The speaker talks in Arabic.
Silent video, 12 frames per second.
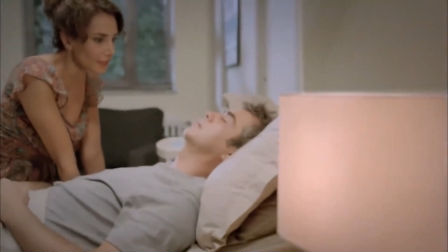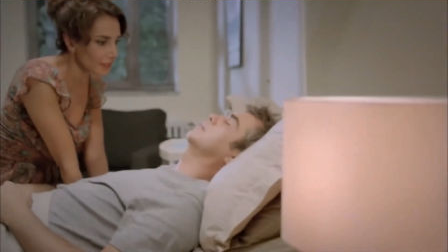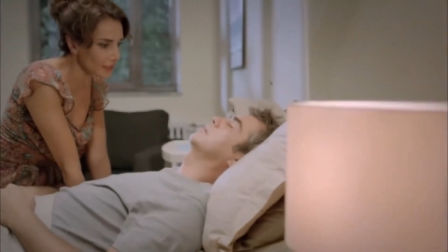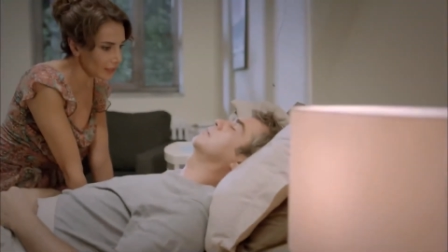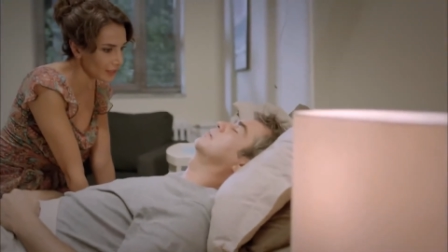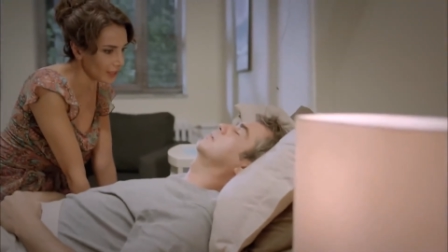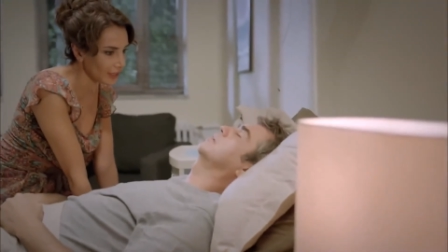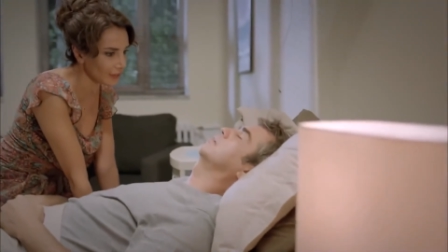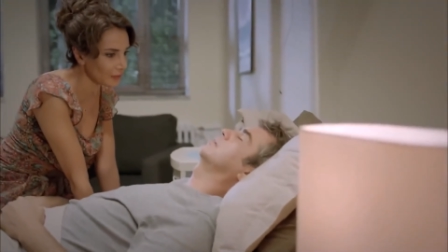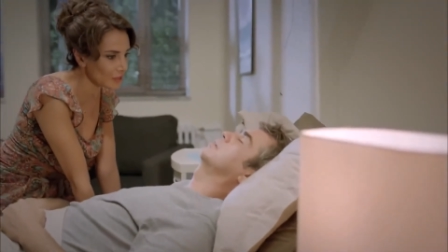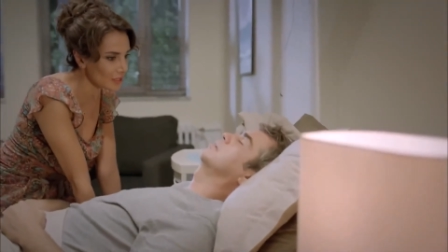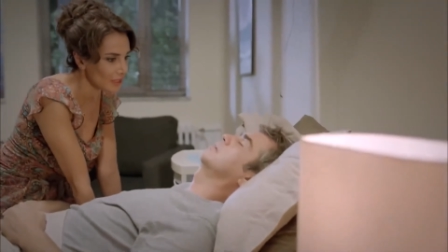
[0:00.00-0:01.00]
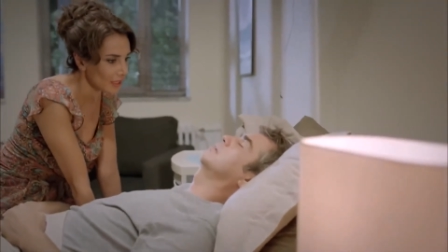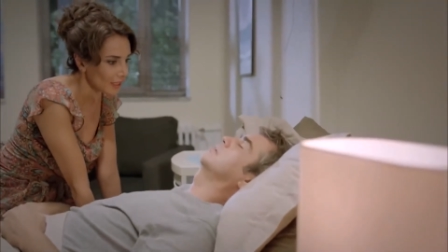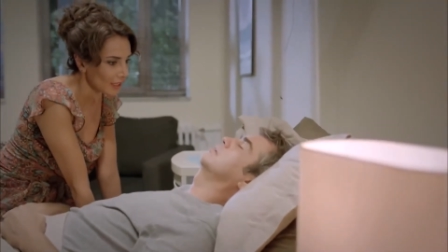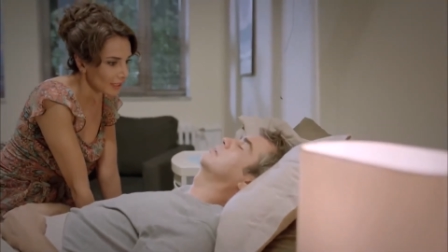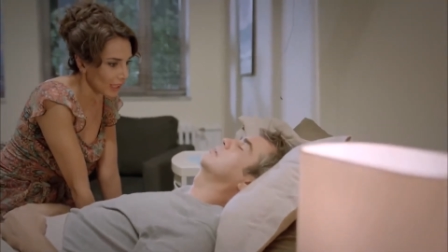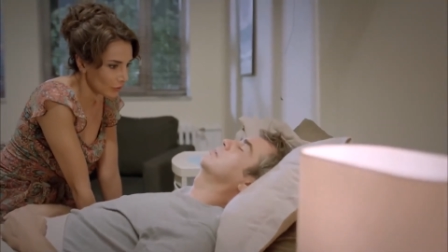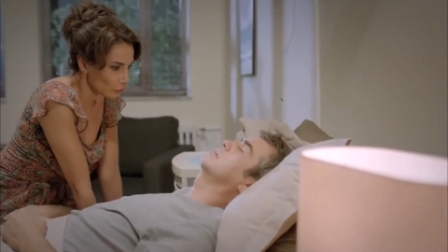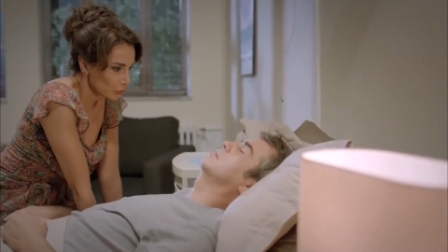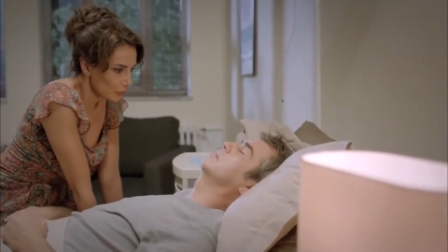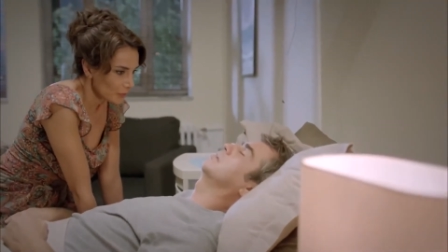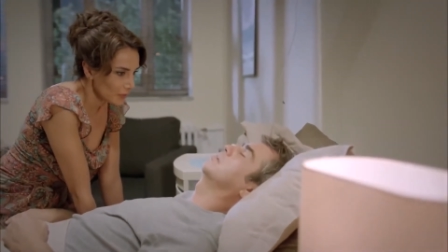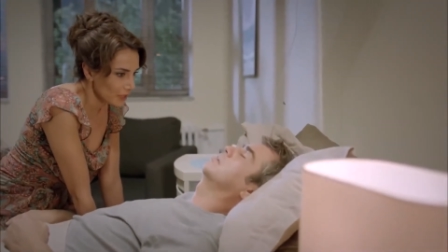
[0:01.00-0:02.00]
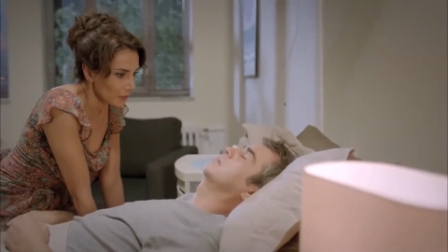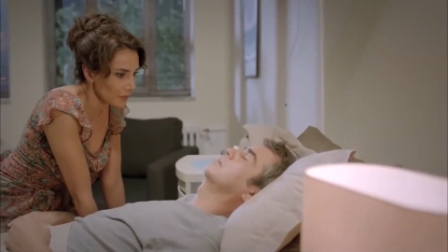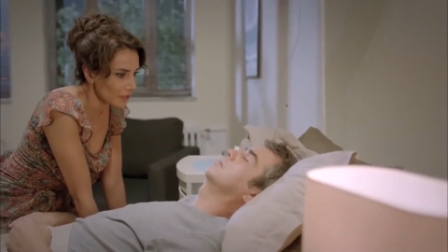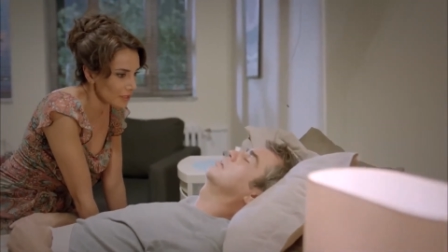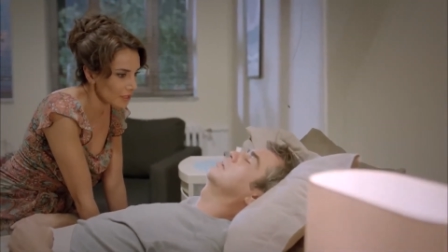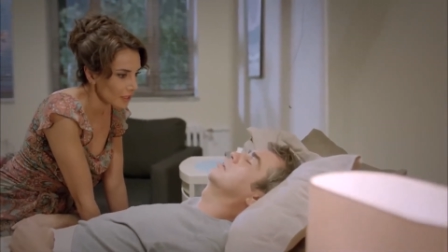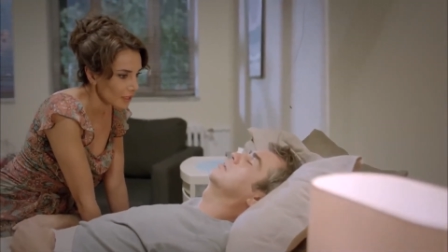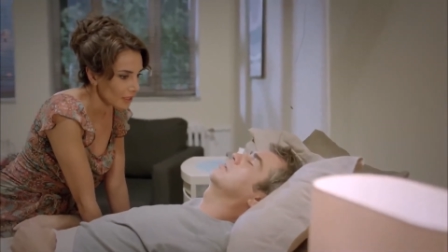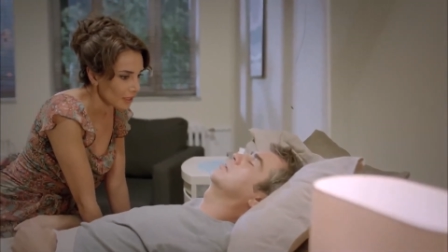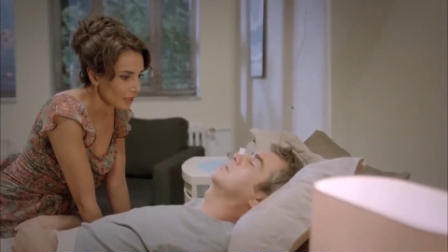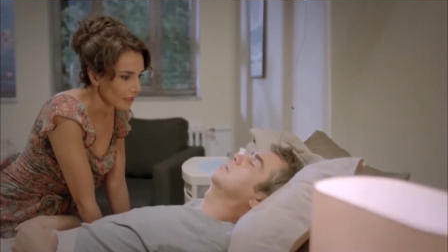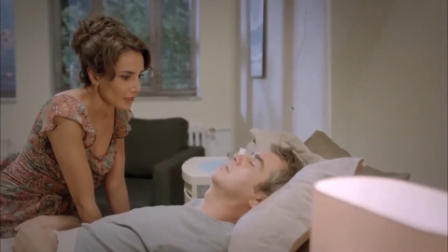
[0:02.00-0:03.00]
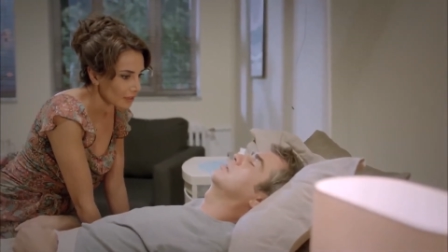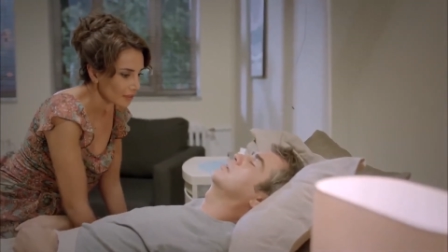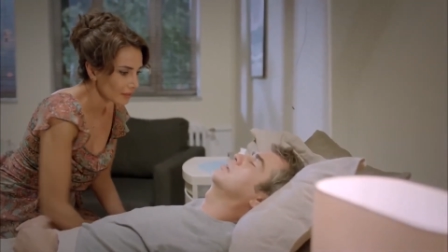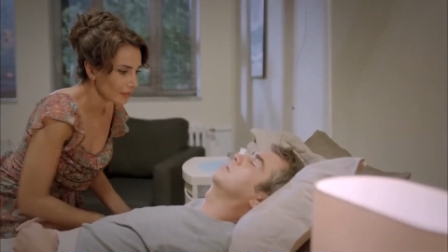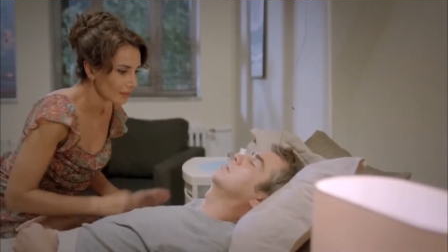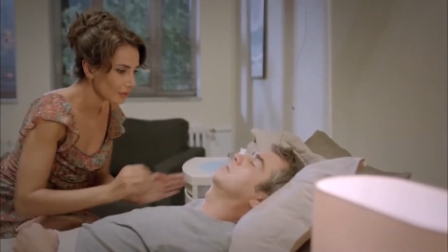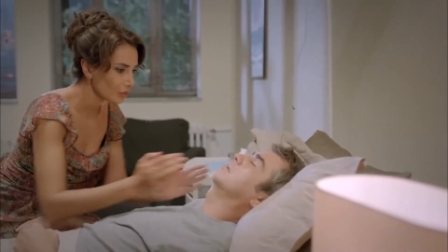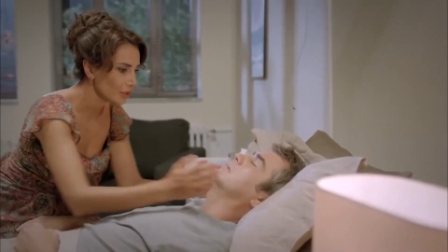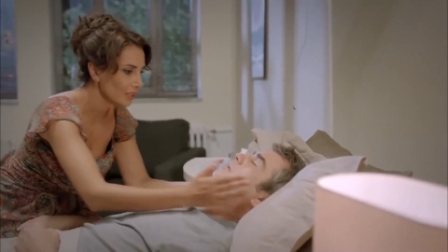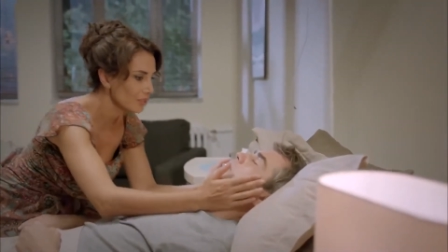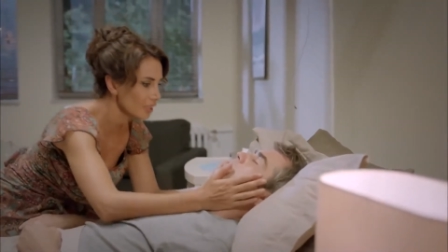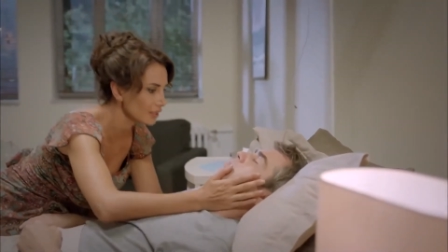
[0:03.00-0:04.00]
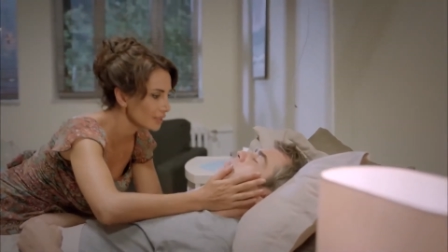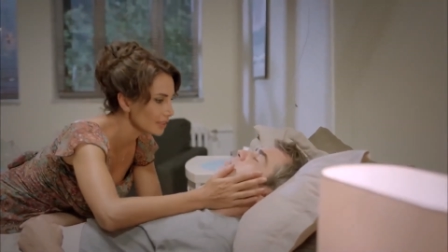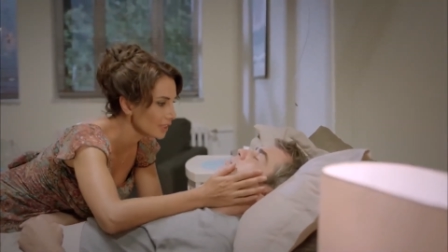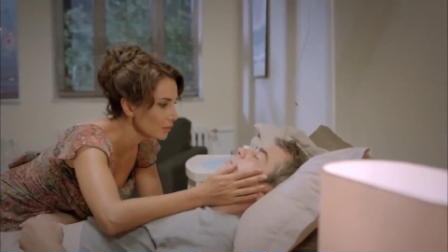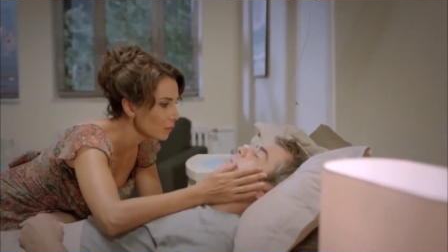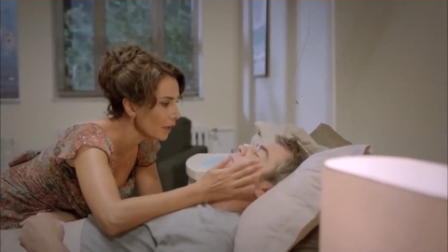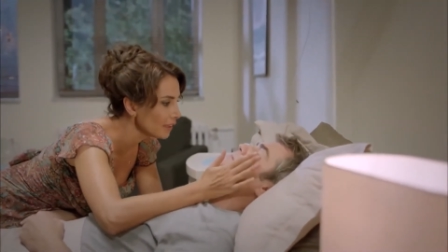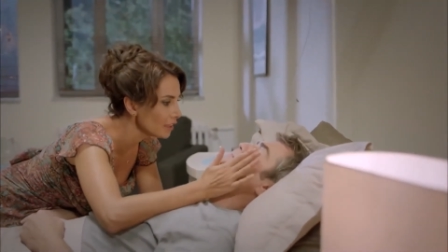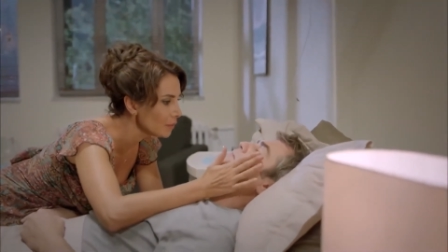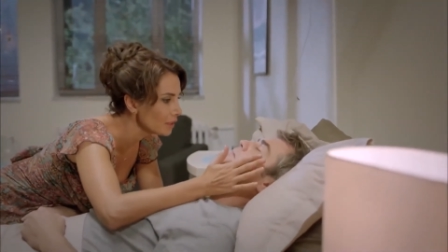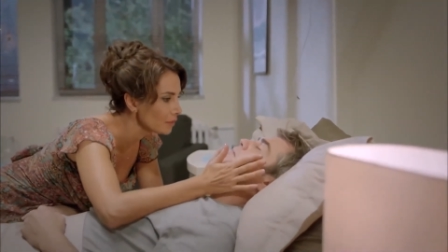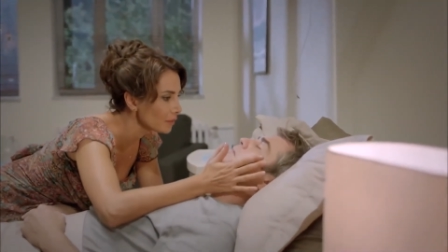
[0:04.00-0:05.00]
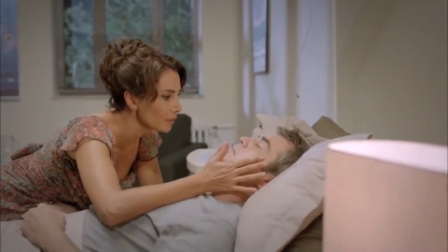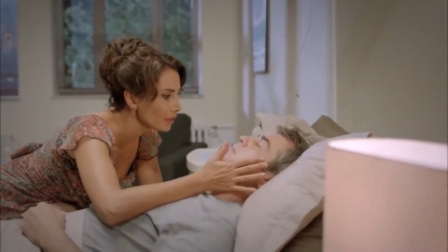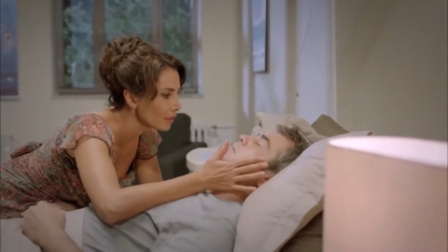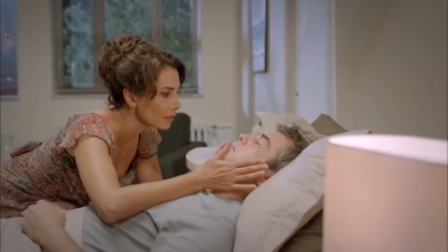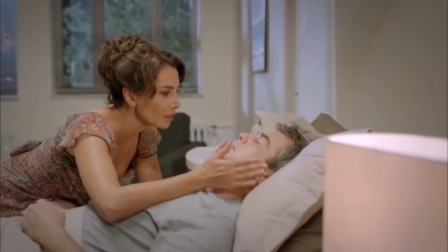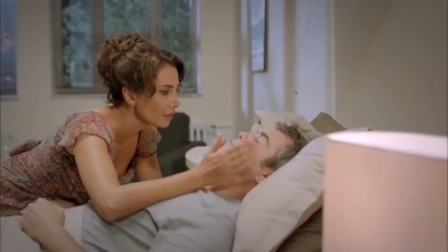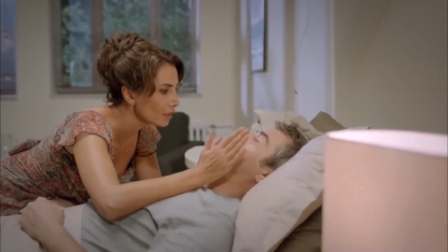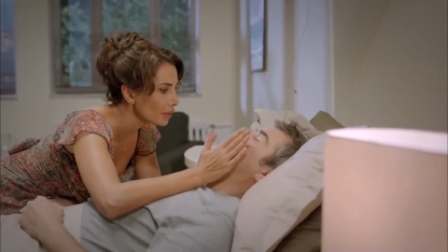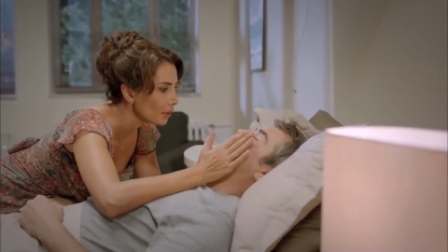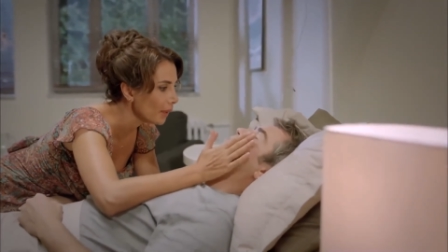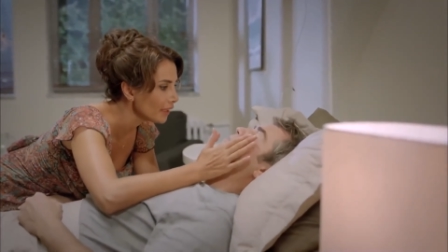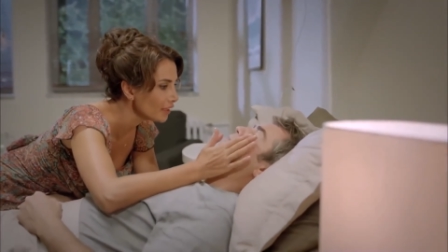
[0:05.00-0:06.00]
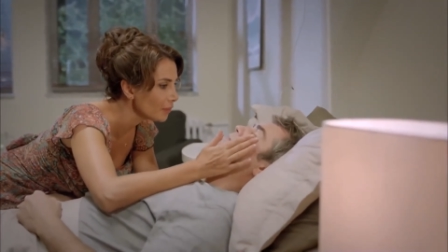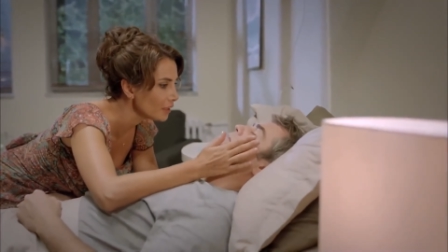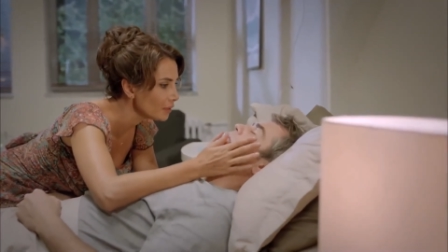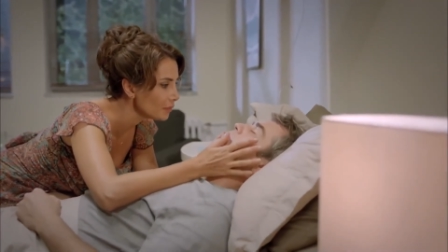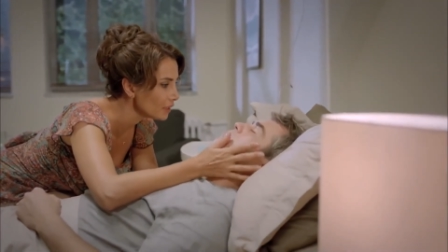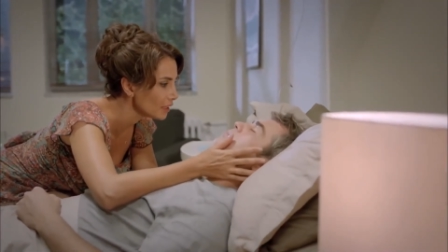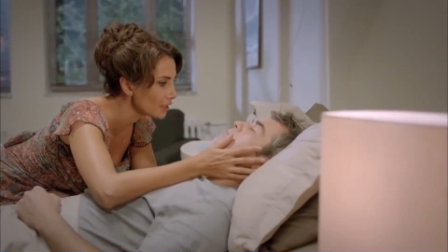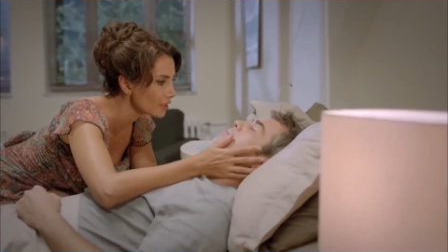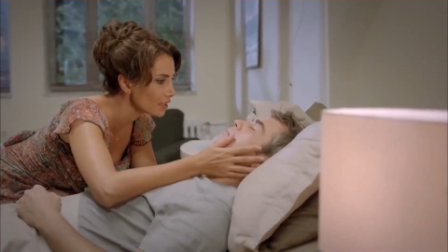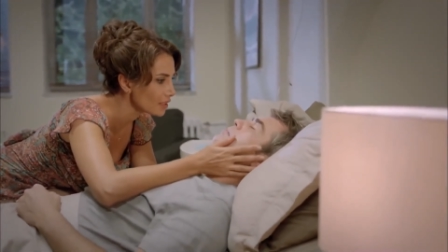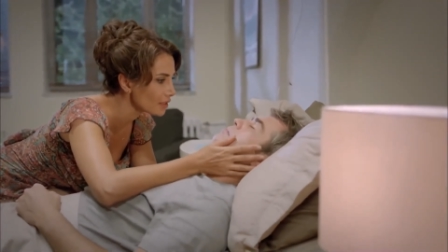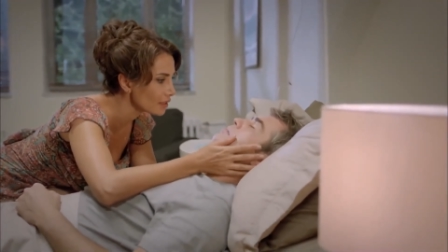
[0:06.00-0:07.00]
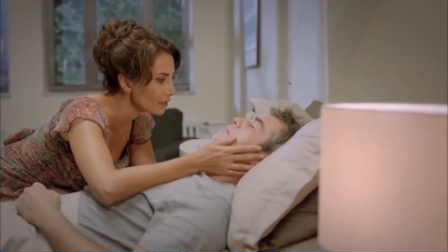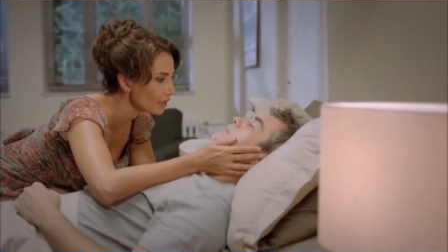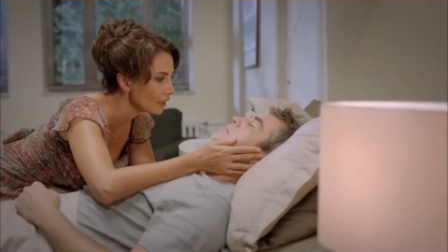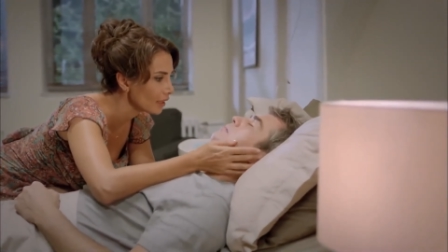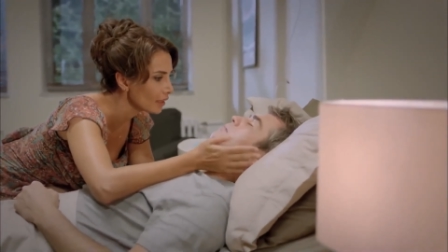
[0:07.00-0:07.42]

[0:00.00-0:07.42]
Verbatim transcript: قال انه اكيد انت حتطيب يعني صار في امل انت رح تفيق انا قلت لك هالحكي وقلت لك كمان انك رح تطيب